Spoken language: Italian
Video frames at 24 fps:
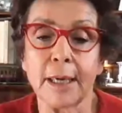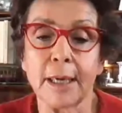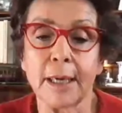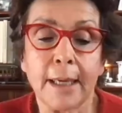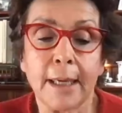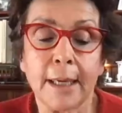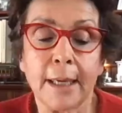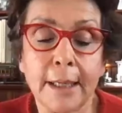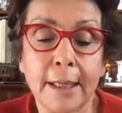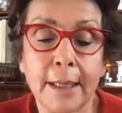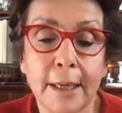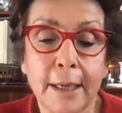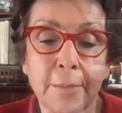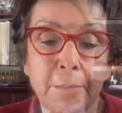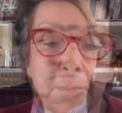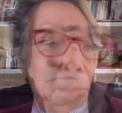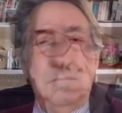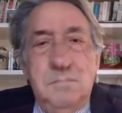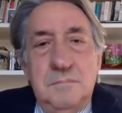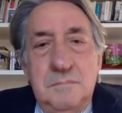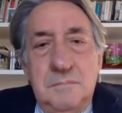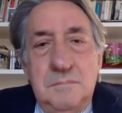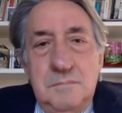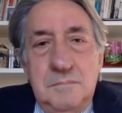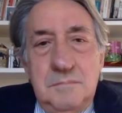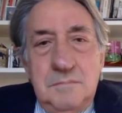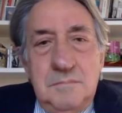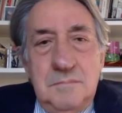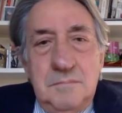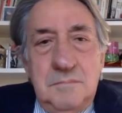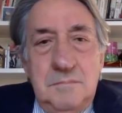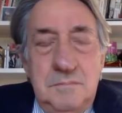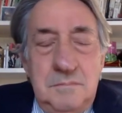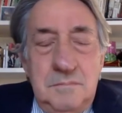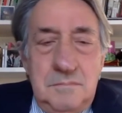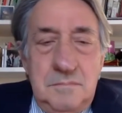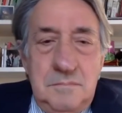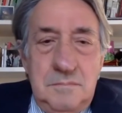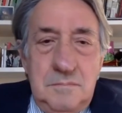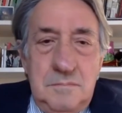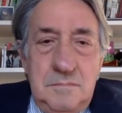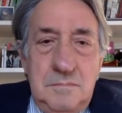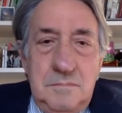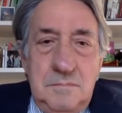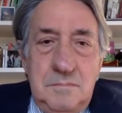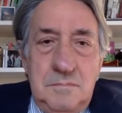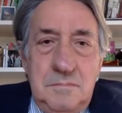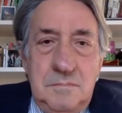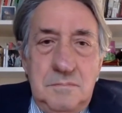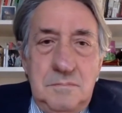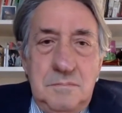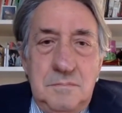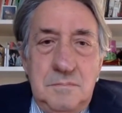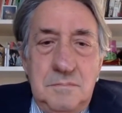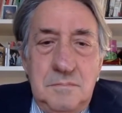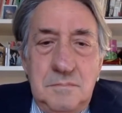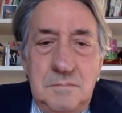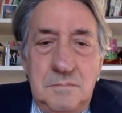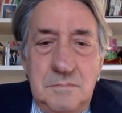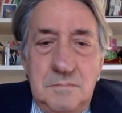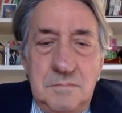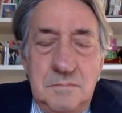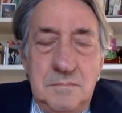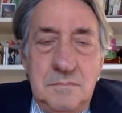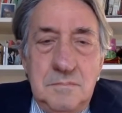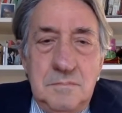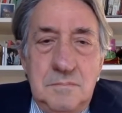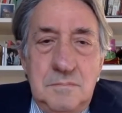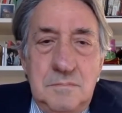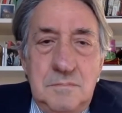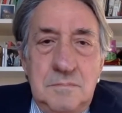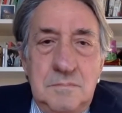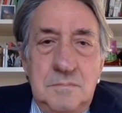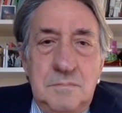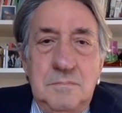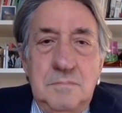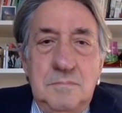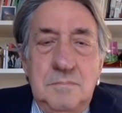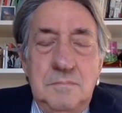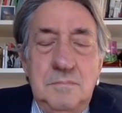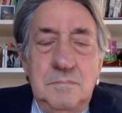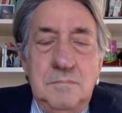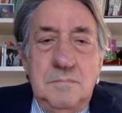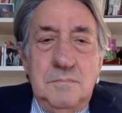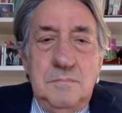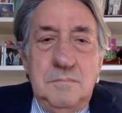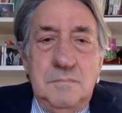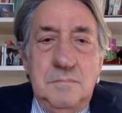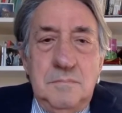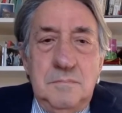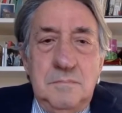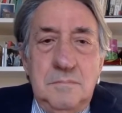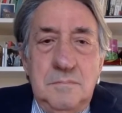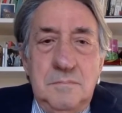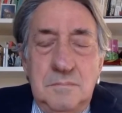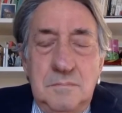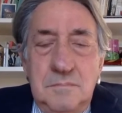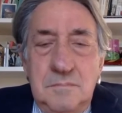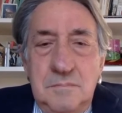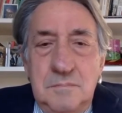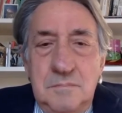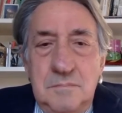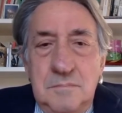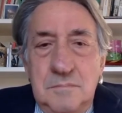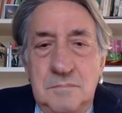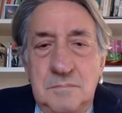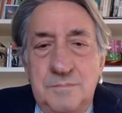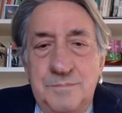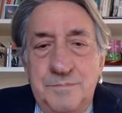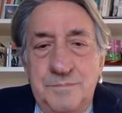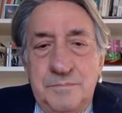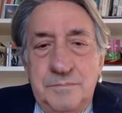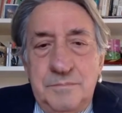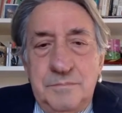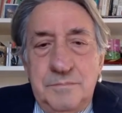e in che modo il Recovery Fund può farvi fronte?